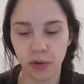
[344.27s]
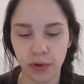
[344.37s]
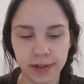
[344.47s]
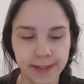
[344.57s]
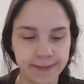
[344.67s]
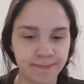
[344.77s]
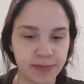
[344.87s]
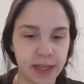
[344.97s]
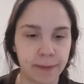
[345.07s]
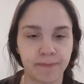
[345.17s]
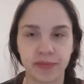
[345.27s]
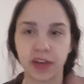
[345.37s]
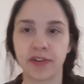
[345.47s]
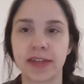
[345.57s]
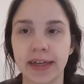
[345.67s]
Und ja, ich
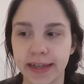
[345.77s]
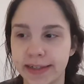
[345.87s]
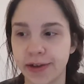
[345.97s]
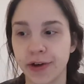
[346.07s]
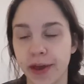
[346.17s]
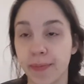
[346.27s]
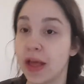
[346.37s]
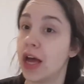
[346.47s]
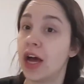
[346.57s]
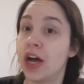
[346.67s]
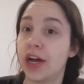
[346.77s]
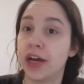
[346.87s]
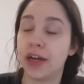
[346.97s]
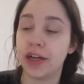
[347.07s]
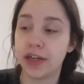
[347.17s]
würde sagen, ich sehe euch
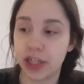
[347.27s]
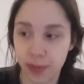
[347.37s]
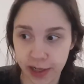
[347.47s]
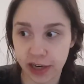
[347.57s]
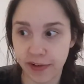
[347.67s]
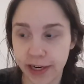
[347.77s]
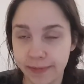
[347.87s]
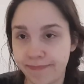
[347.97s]
später wieder.